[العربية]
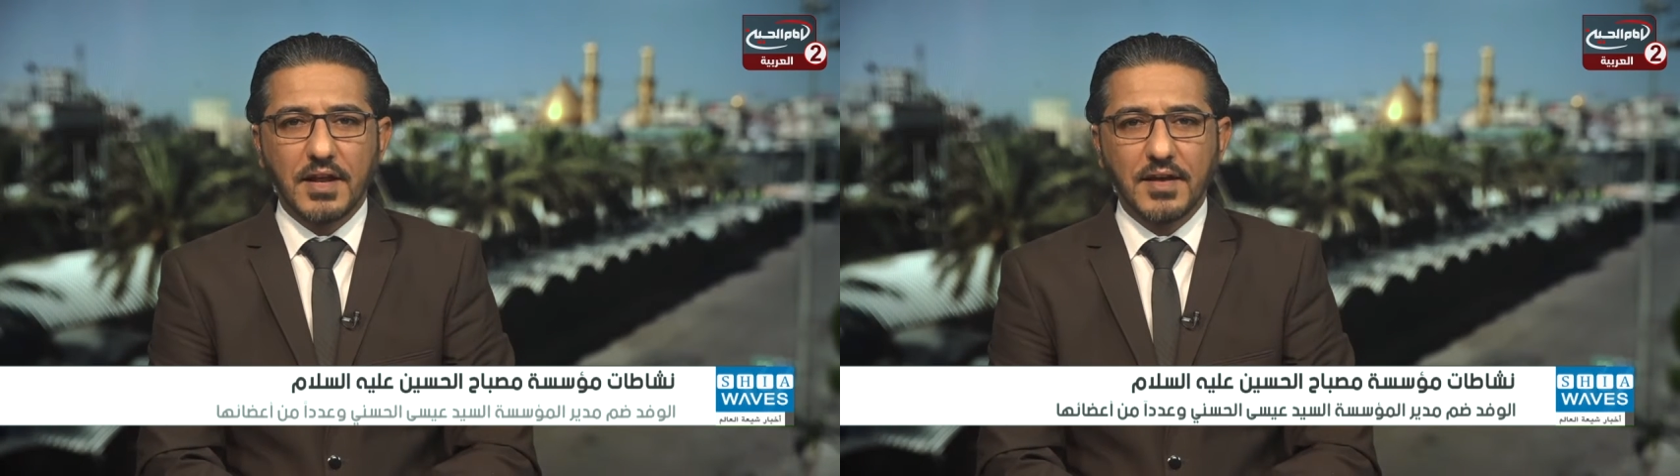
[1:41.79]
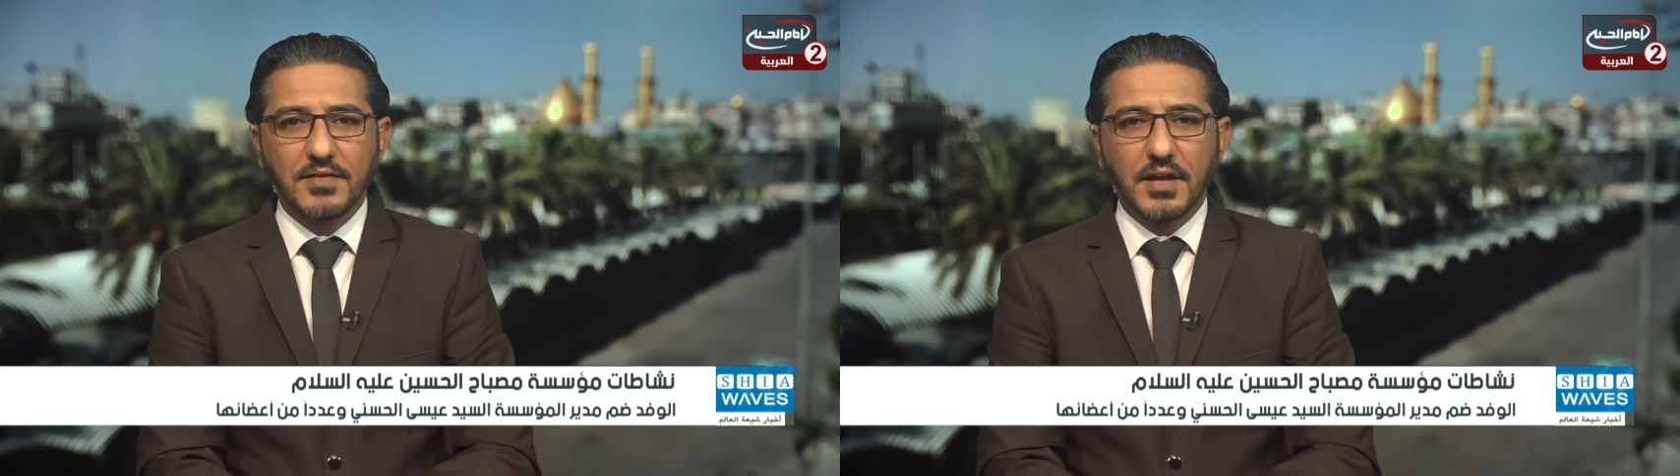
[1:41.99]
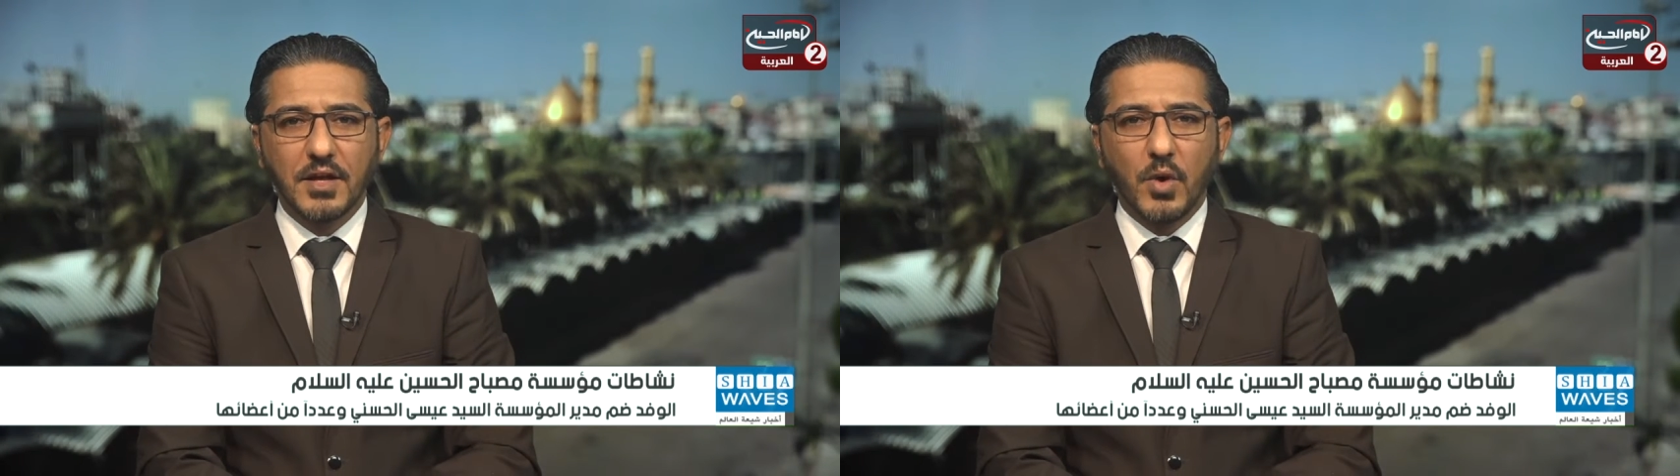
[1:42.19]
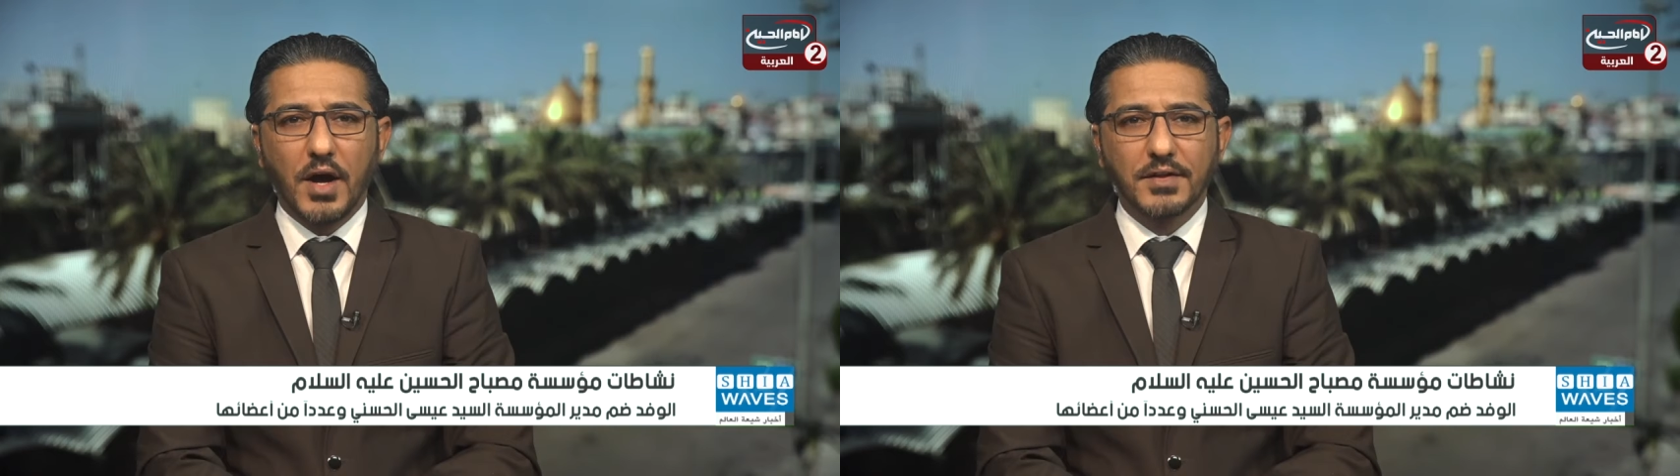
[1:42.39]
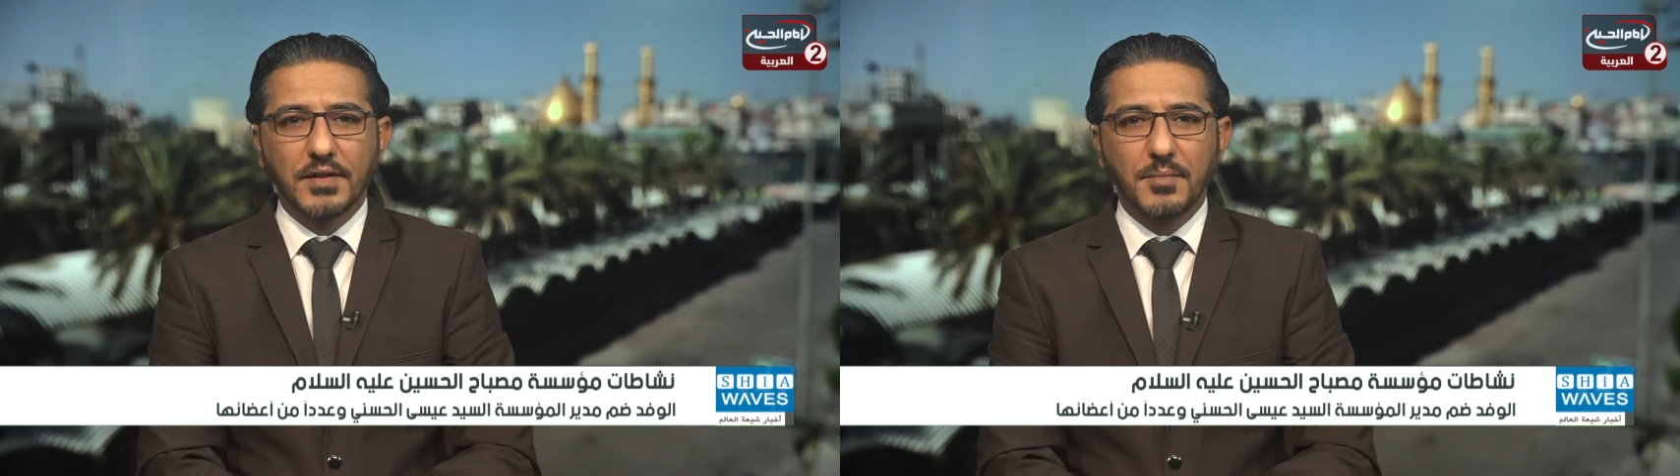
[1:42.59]
الحسني
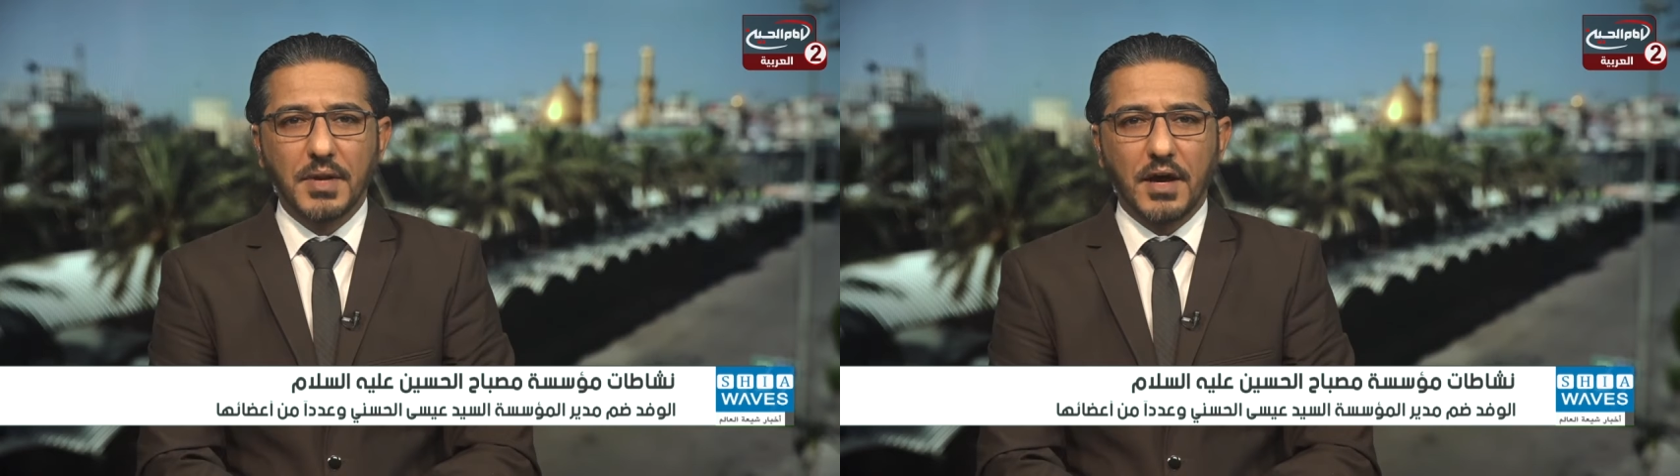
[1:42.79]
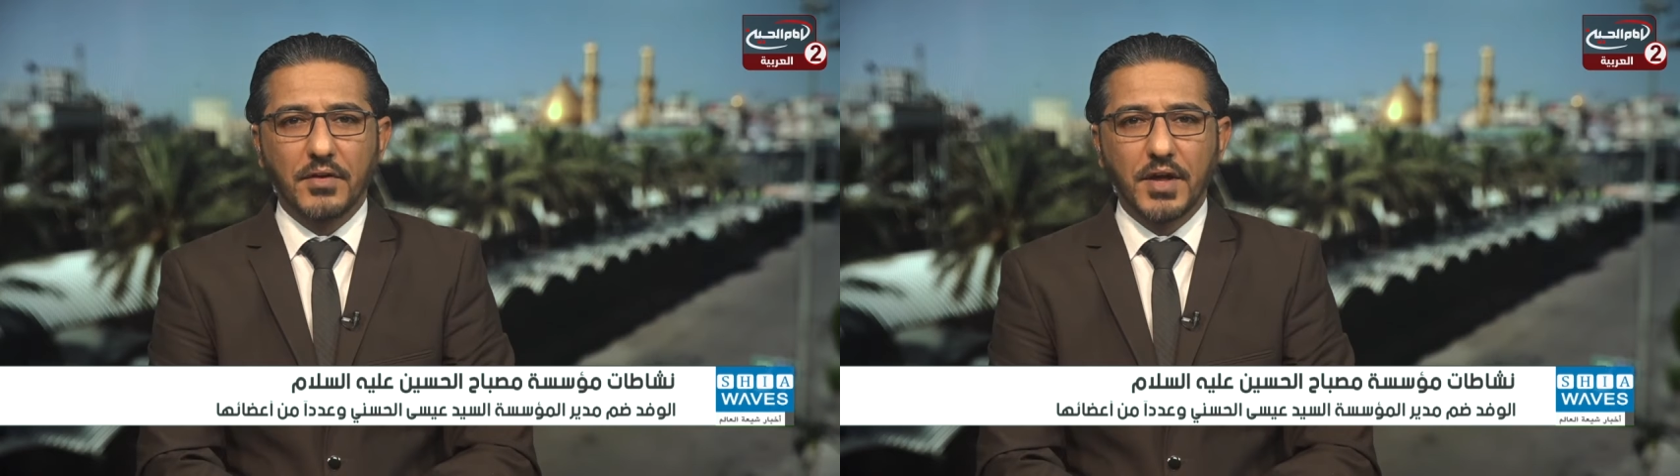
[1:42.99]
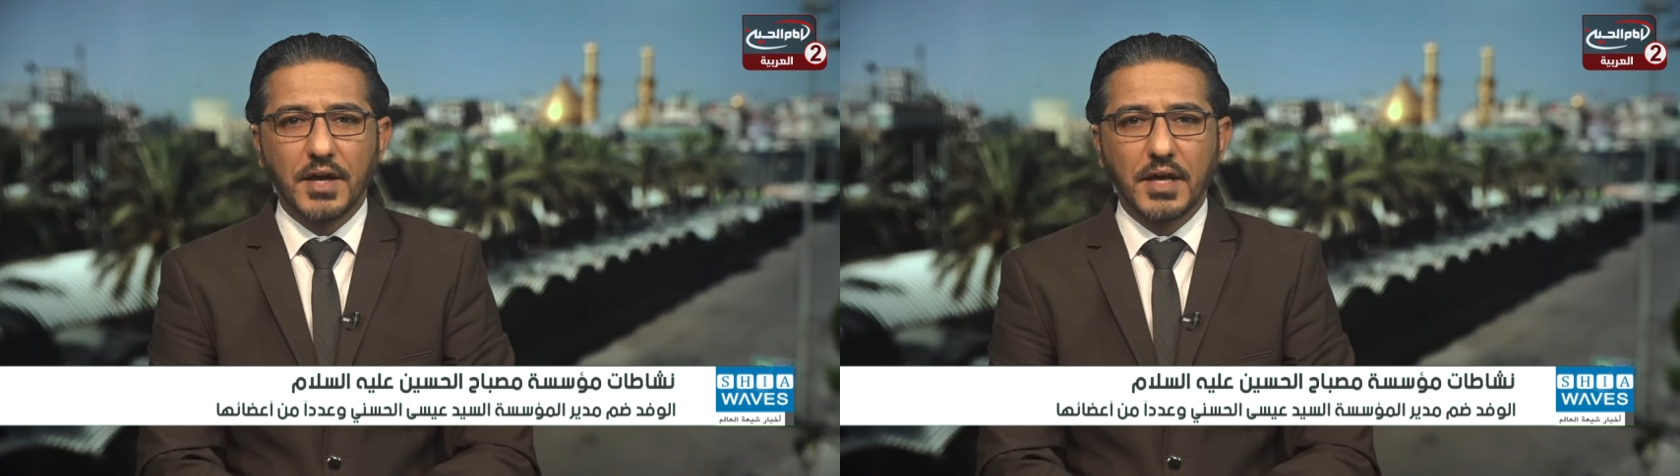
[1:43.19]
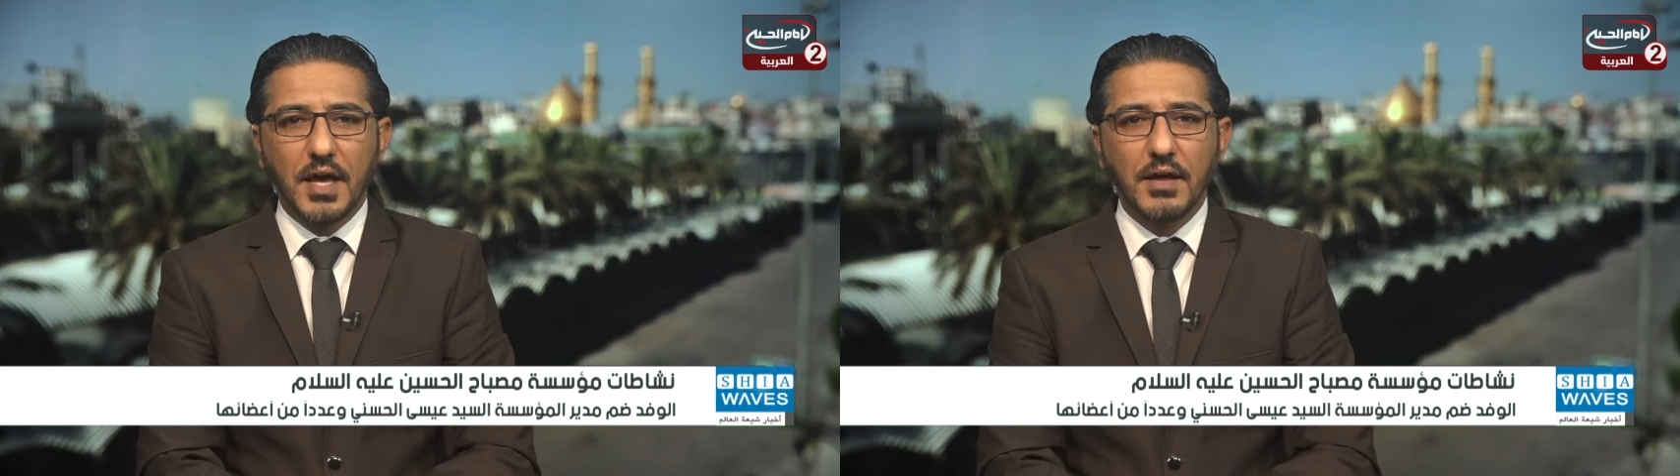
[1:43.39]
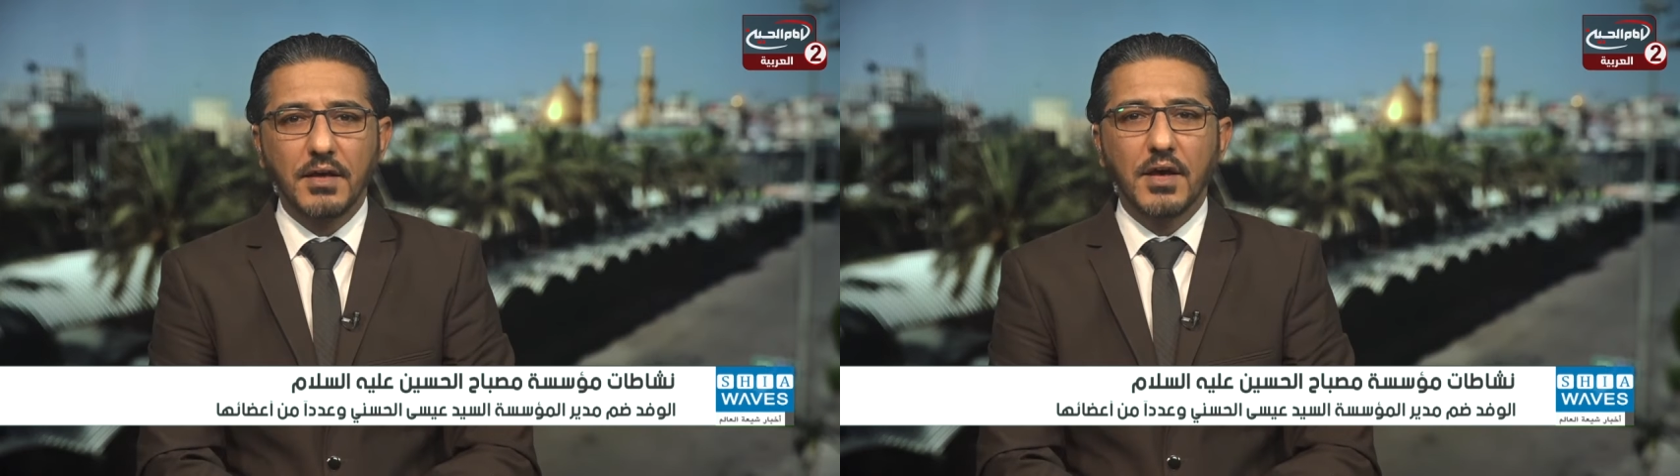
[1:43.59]
وعددا من
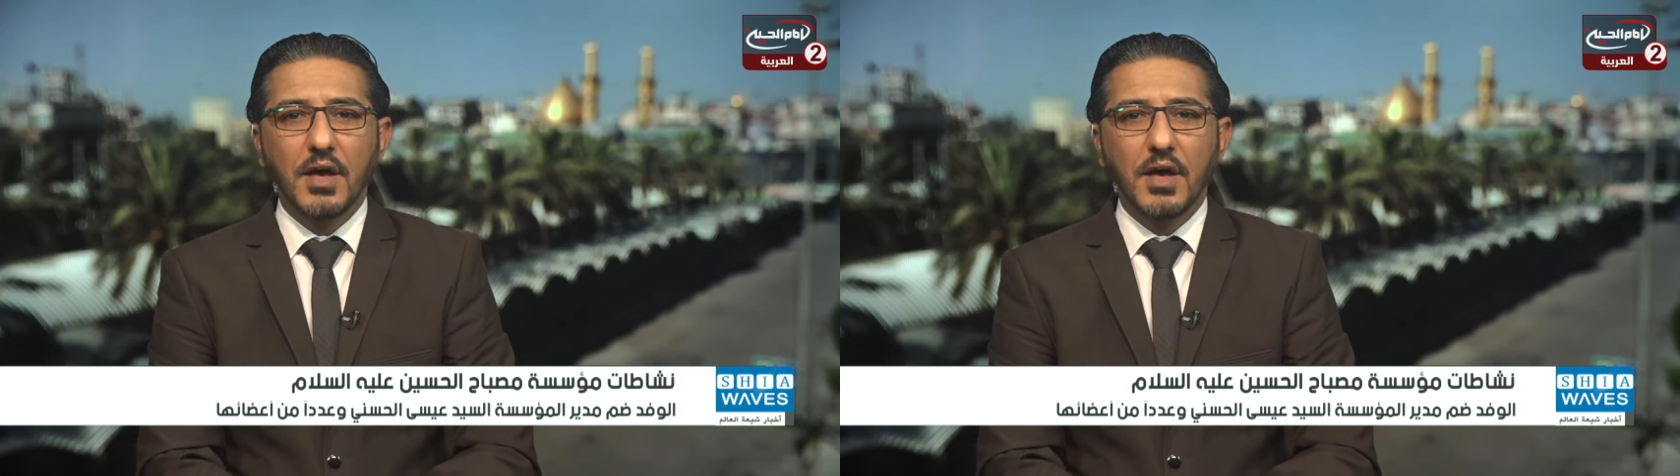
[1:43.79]
أعضائها